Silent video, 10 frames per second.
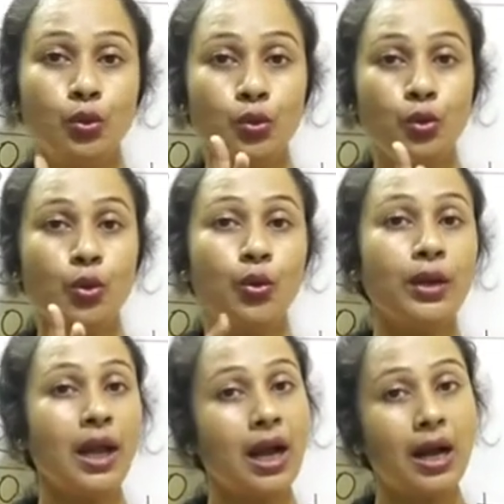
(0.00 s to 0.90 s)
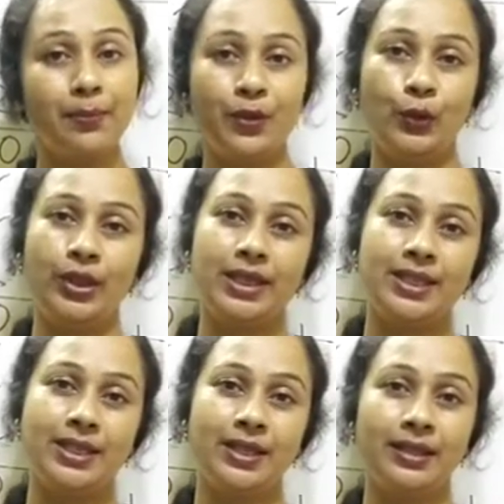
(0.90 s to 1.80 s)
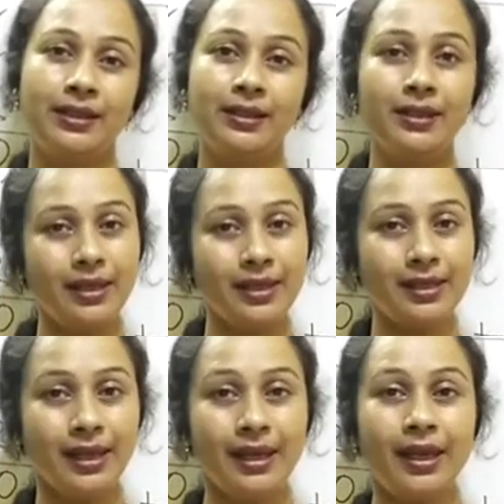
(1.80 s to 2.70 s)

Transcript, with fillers: দুটো করে আম ধরে আছে ঠিক আছে